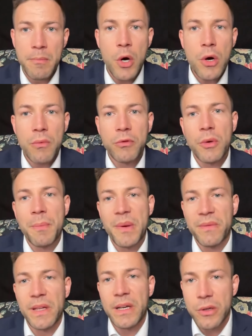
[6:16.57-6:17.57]
Mogą do
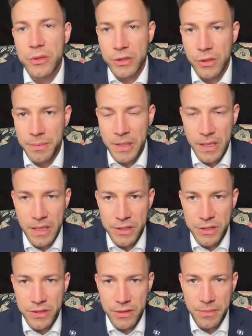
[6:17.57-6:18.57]
pewnego stopnia
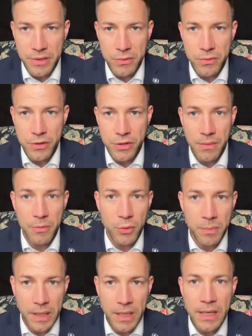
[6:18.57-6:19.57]
radzić sobie z użyciem
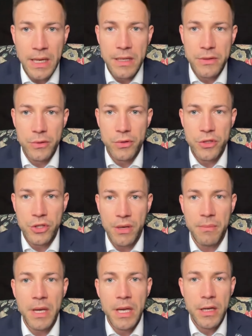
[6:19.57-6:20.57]
rubla, z
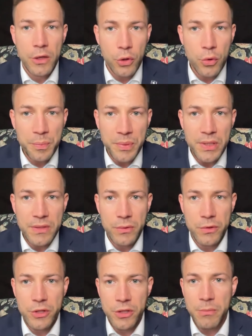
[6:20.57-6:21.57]
użyciem rupi z
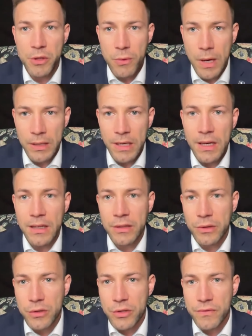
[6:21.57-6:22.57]
użyciem juana,
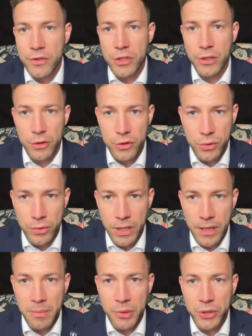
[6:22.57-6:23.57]
ale to oczywiście
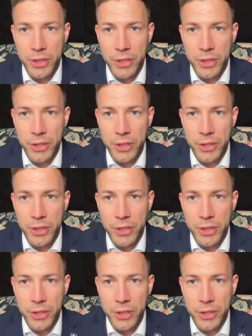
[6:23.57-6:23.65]
kosztuje.